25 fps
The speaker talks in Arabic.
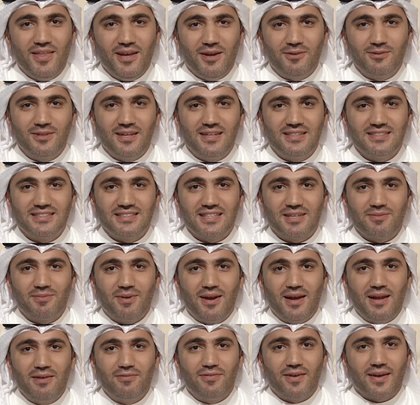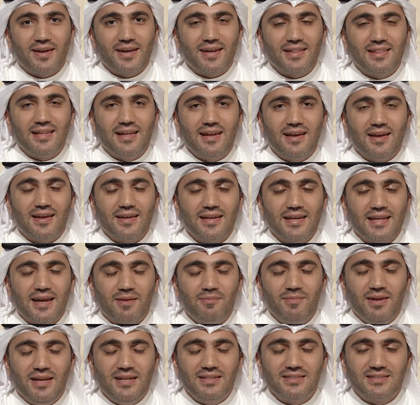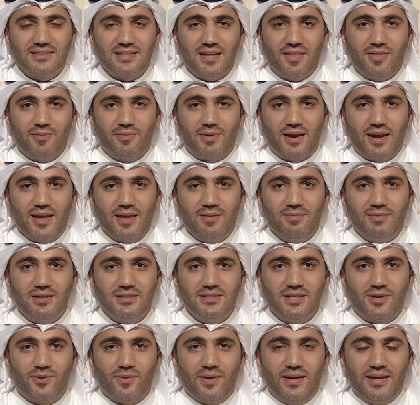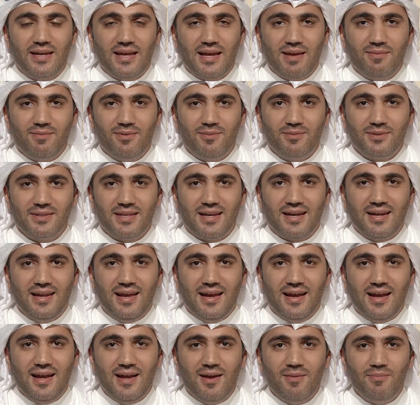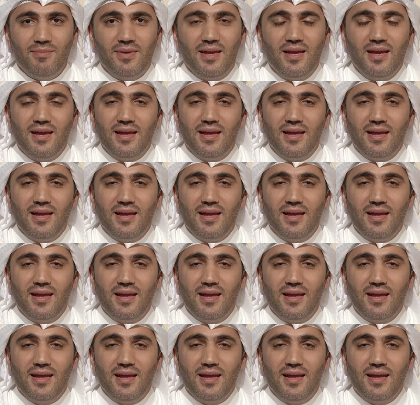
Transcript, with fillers: عوده لاستكمال فقرتنا الاخيره مع الاستاذ ابراهيم الجروان نائب المدير العام